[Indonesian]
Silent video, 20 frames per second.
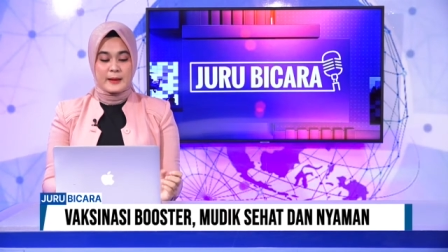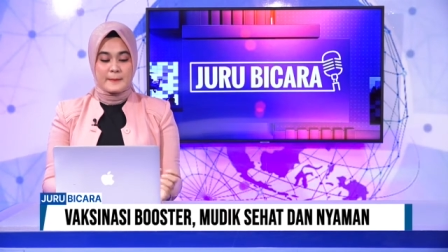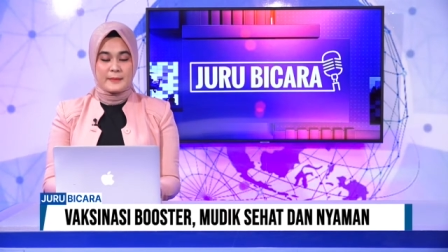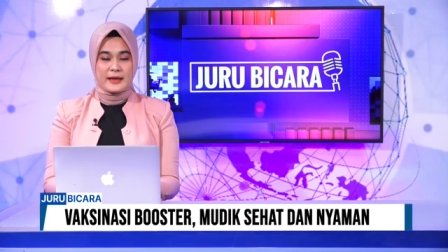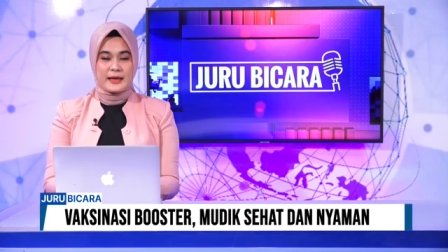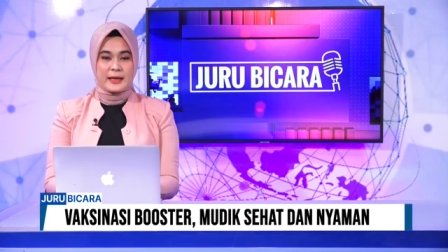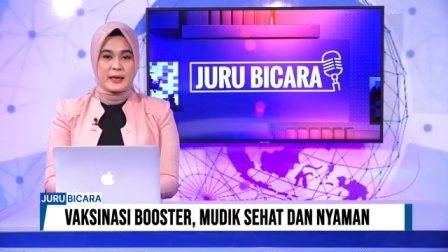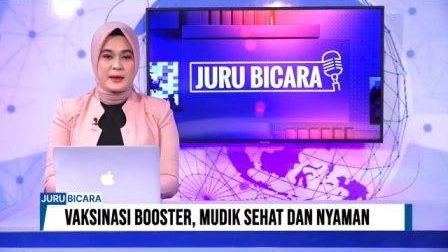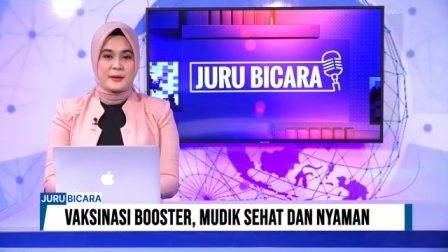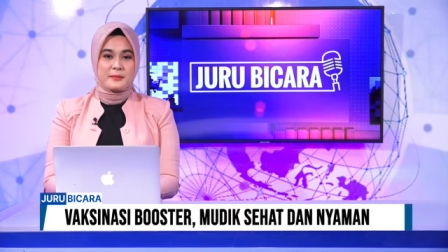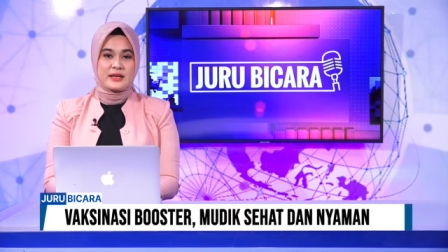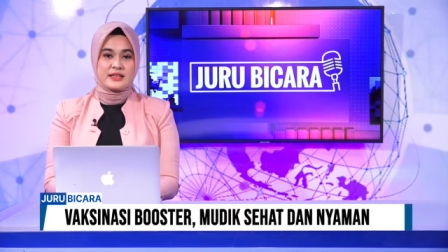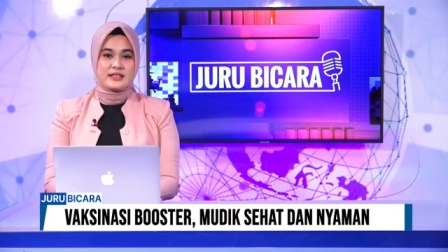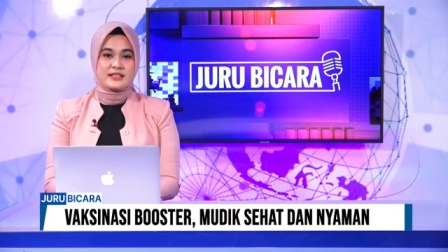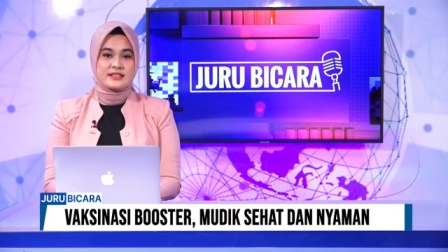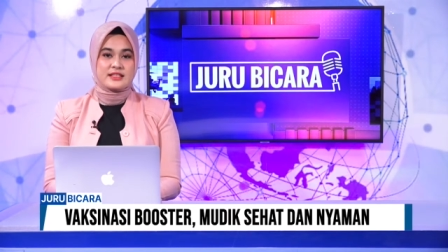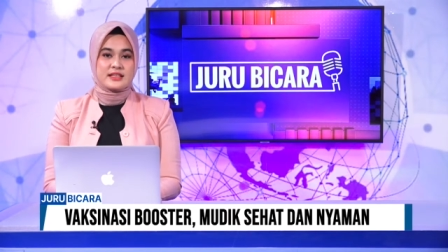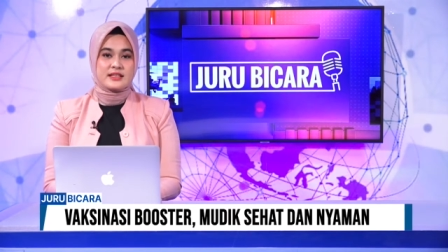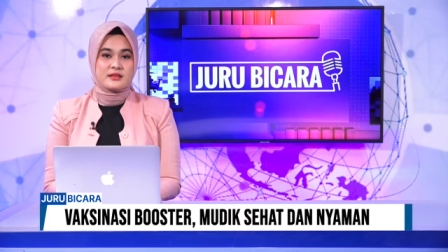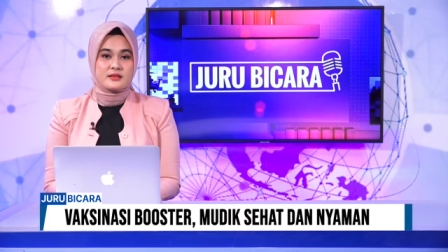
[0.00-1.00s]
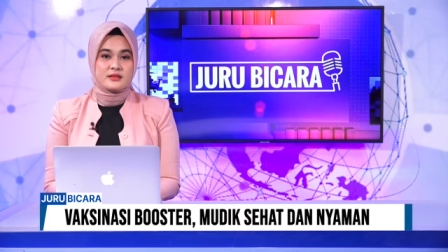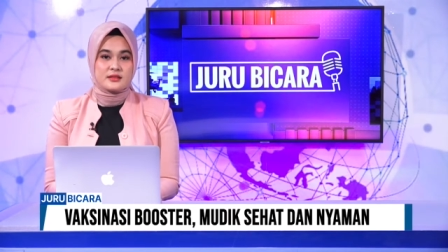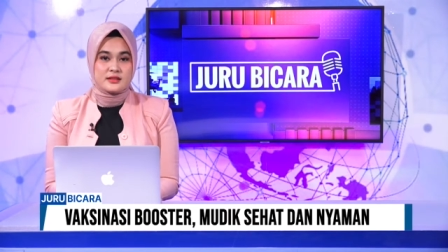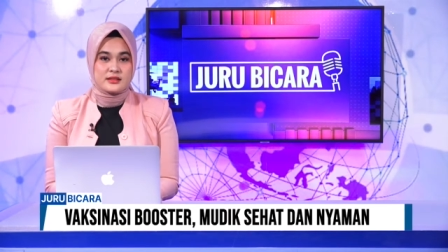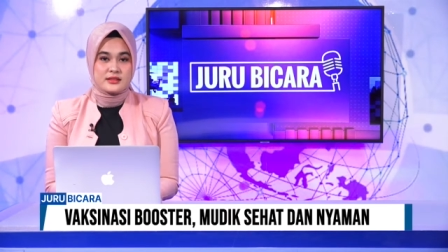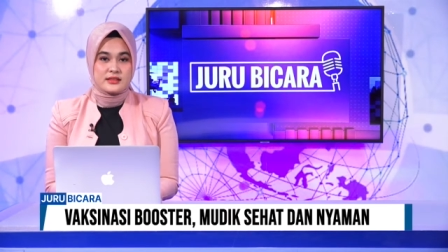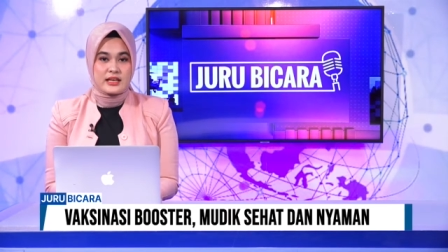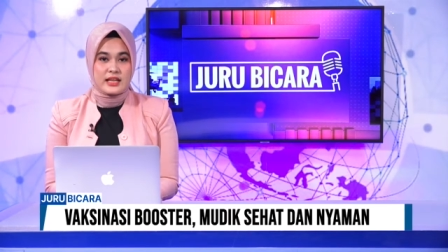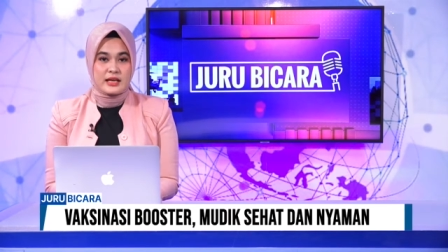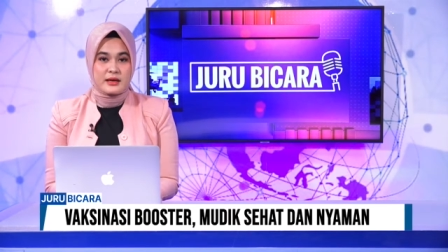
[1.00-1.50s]
Baik, Pak Dirjen,
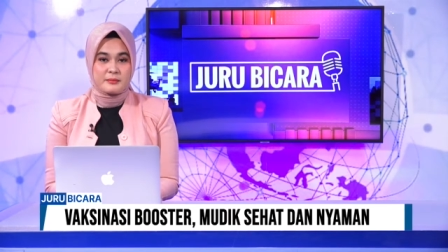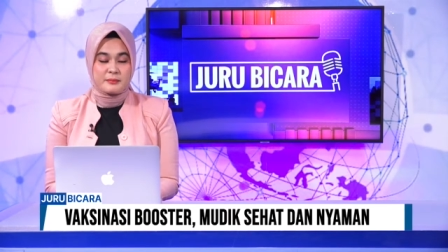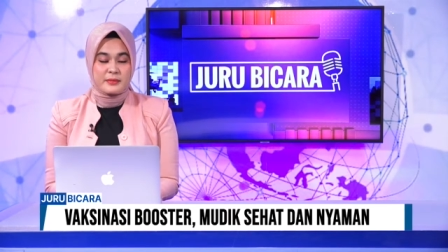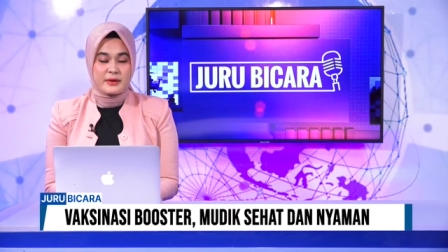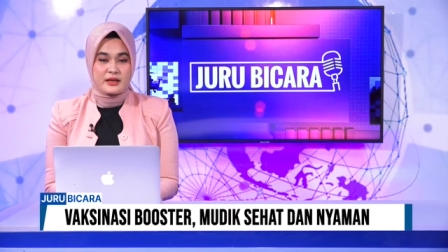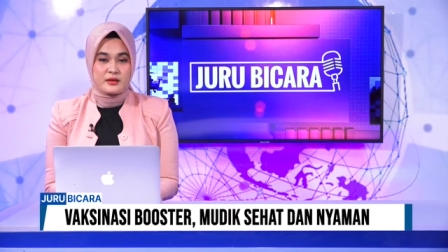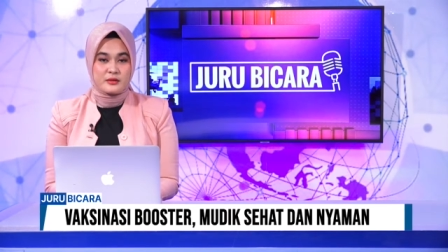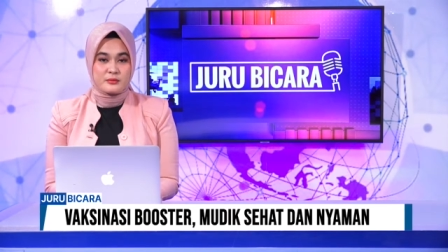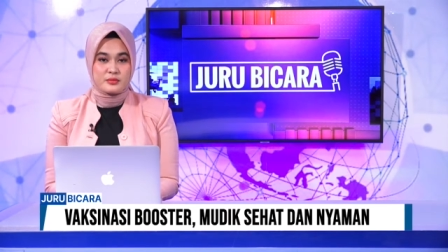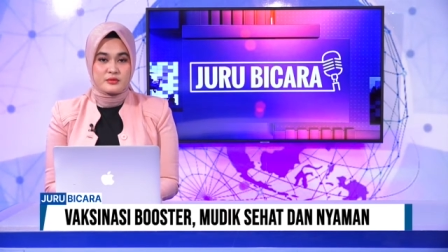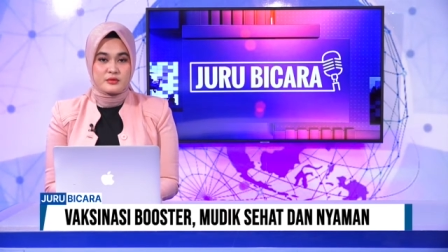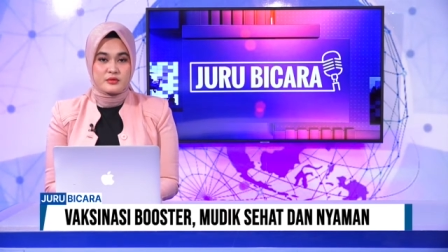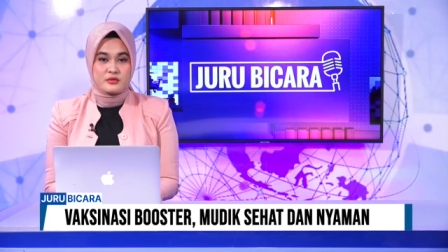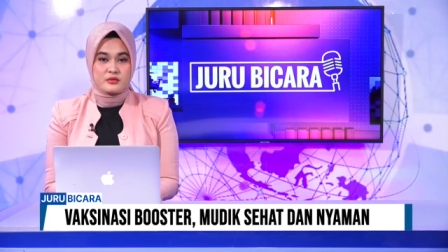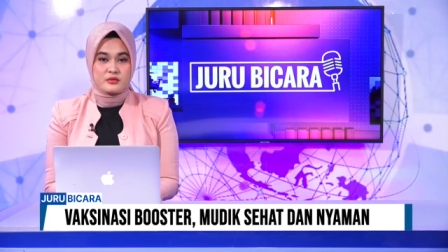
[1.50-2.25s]
eh, uh, 80